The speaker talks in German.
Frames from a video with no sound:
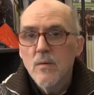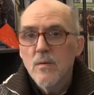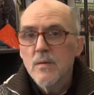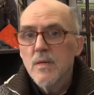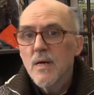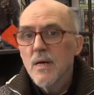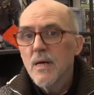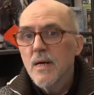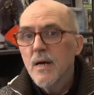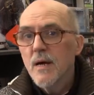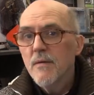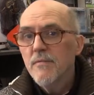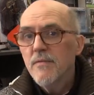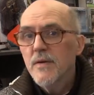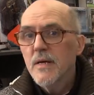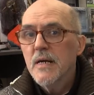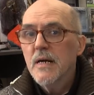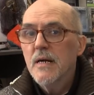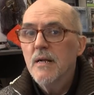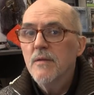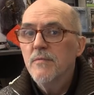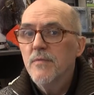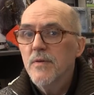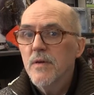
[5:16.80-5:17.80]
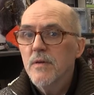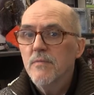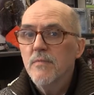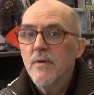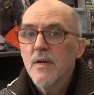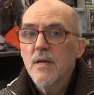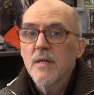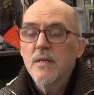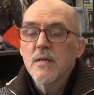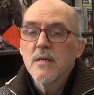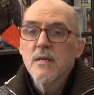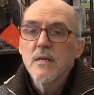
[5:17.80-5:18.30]
und der Kaffee kalt wird,
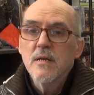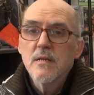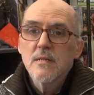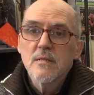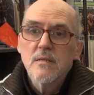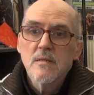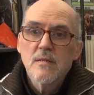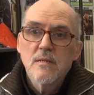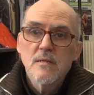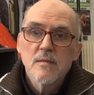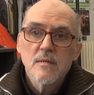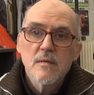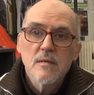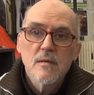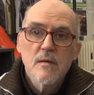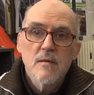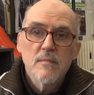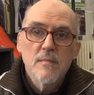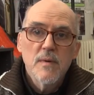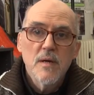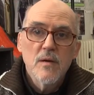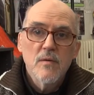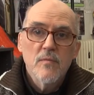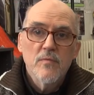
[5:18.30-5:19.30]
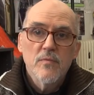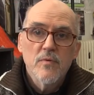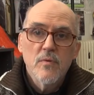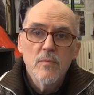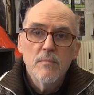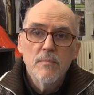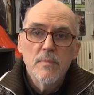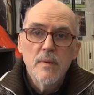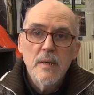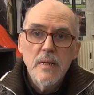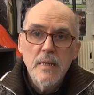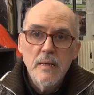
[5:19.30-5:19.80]
weil ich jetzt ins äh,
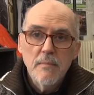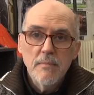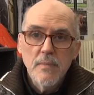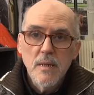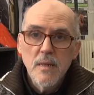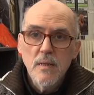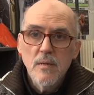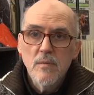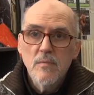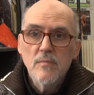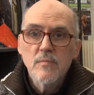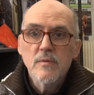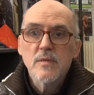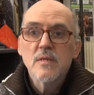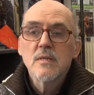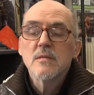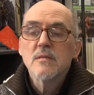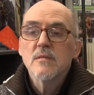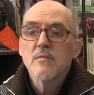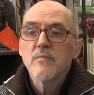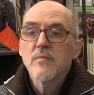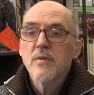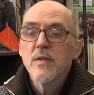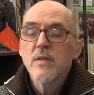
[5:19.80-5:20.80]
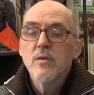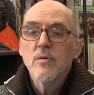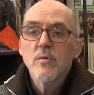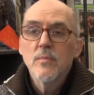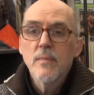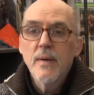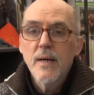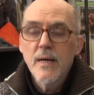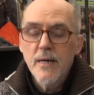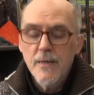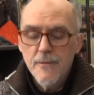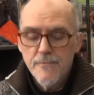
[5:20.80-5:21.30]
Mikrofon blabbel und dieses Video
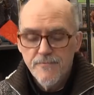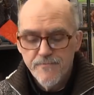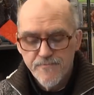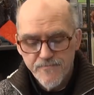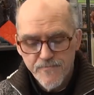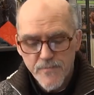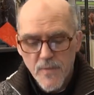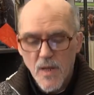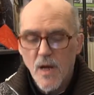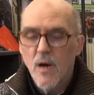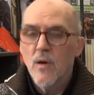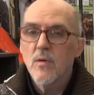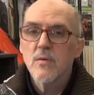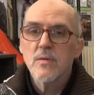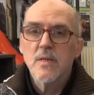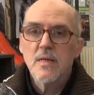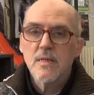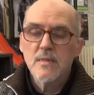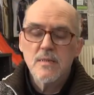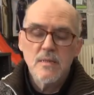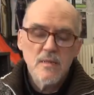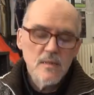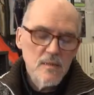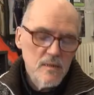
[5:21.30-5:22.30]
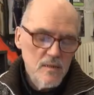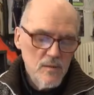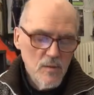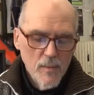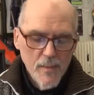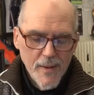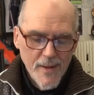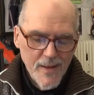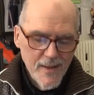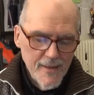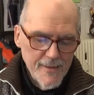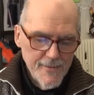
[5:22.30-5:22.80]
mache. Auch das ist
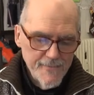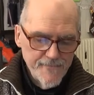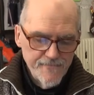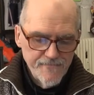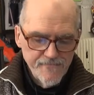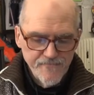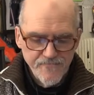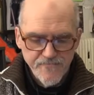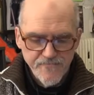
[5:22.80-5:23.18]
normal.